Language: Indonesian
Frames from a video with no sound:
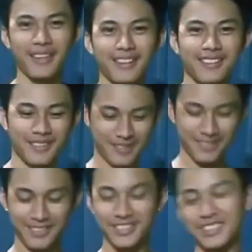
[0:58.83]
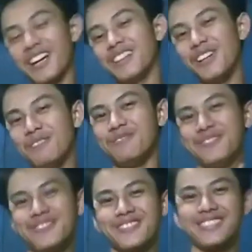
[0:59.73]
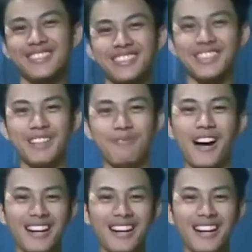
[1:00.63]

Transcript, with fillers: Om? Sehat? Sehat Om. Oke, mantap.